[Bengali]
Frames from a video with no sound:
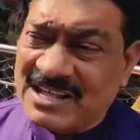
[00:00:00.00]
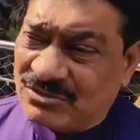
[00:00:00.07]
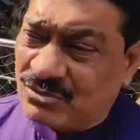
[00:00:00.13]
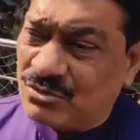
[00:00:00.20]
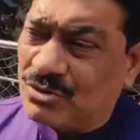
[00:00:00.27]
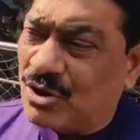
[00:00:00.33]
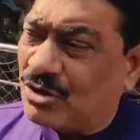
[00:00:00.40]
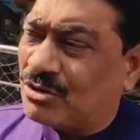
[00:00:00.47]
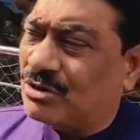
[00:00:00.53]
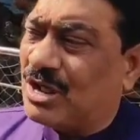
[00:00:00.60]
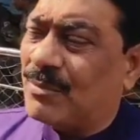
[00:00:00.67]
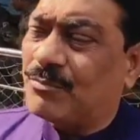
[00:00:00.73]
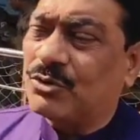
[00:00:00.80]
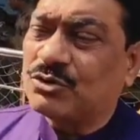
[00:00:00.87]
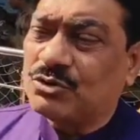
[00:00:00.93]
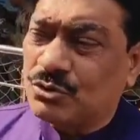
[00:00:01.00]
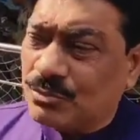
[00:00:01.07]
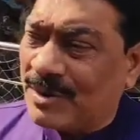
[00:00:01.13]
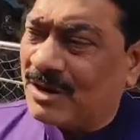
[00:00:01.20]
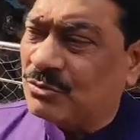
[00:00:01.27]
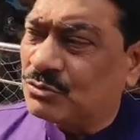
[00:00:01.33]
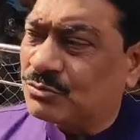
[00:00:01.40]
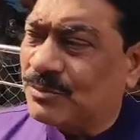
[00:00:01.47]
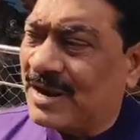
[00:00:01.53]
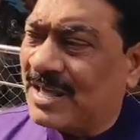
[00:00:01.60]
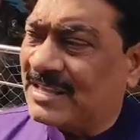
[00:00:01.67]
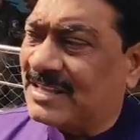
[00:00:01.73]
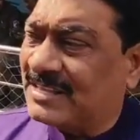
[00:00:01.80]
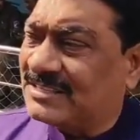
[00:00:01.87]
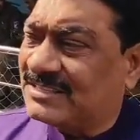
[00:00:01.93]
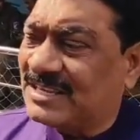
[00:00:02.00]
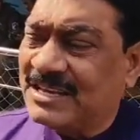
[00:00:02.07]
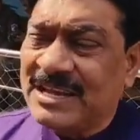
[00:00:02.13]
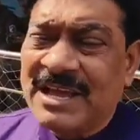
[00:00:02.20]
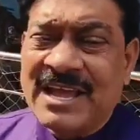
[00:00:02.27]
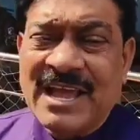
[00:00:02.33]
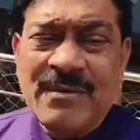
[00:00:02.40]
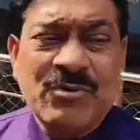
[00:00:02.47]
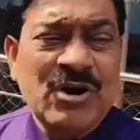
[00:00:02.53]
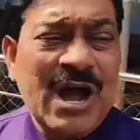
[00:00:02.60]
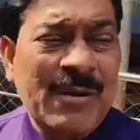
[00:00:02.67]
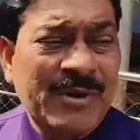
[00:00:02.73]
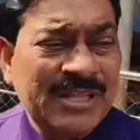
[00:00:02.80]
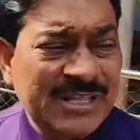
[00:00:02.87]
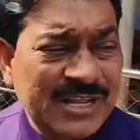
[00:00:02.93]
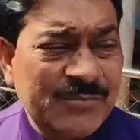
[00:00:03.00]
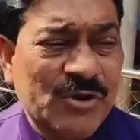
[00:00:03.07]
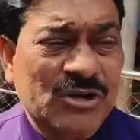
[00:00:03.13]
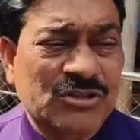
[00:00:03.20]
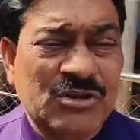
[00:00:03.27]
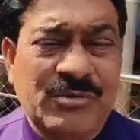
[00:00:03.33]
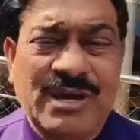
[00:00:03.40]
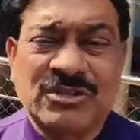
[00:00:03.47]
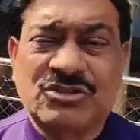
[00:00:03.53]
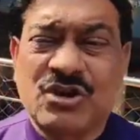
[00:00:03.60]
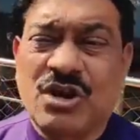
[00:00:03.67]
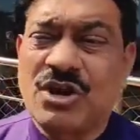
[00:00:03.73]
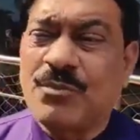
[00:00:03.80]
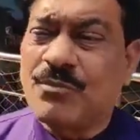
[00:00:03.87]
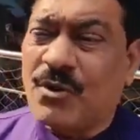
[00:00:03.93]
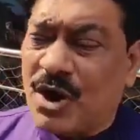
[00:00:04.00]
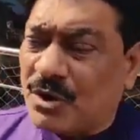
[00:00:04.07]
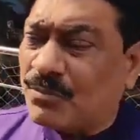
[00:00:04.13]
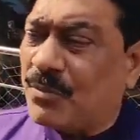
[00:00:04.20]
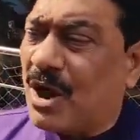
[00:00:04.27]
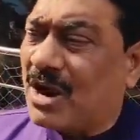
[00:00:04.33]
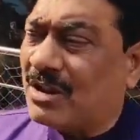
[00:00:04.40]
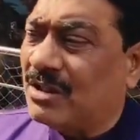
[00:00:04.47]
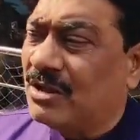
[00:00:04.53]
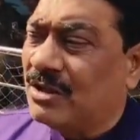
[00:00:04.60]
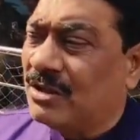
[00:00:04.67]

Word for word: রেলের দুর্ঘটনা প্রচুর মানুষ মারা যাচ্ছে এবং আমাদের বর্ধমান শহরে পরপর